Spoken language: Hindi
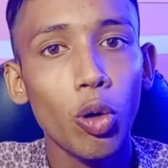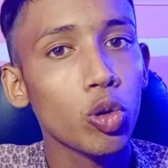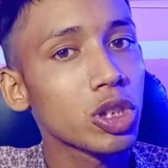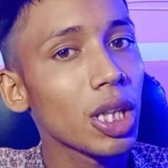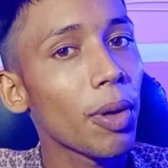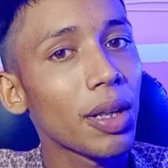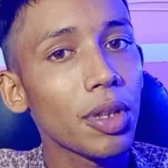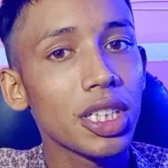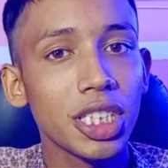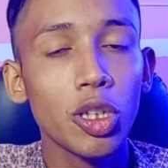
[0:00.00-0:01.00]
हैं और उसके बाद
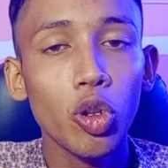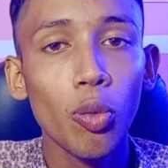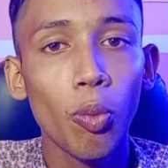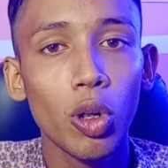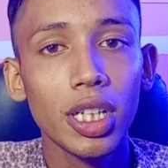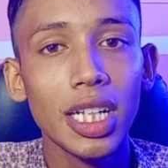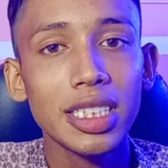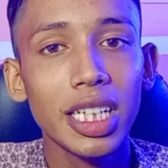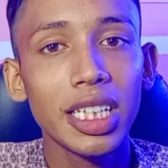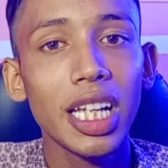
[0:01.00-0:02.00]
अपने चैनल को
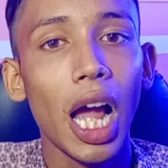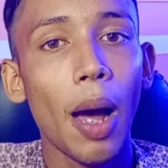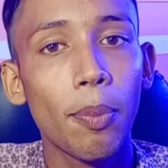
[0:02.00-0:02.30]
मोनेटाइज के लिए